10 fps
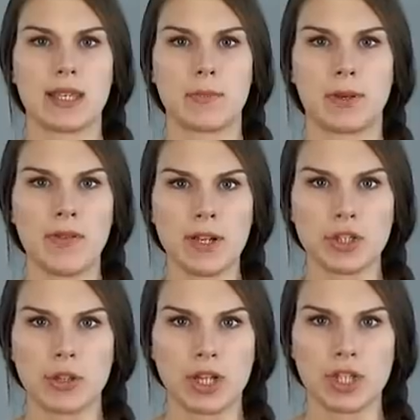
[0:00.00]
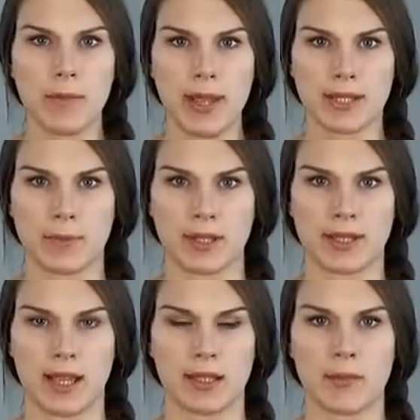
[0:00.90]
И плевать, что речь об
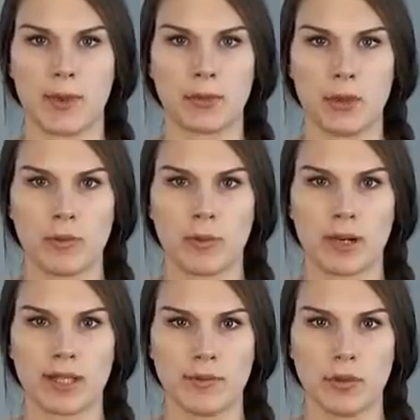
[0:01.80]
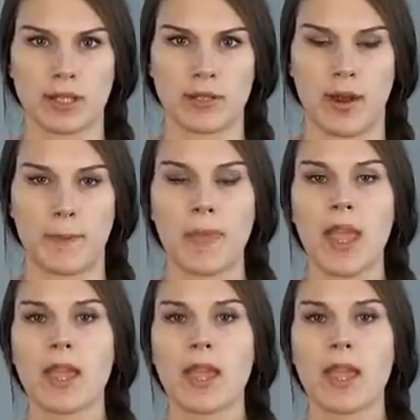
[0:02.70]
экспорте, а не об объемах производства.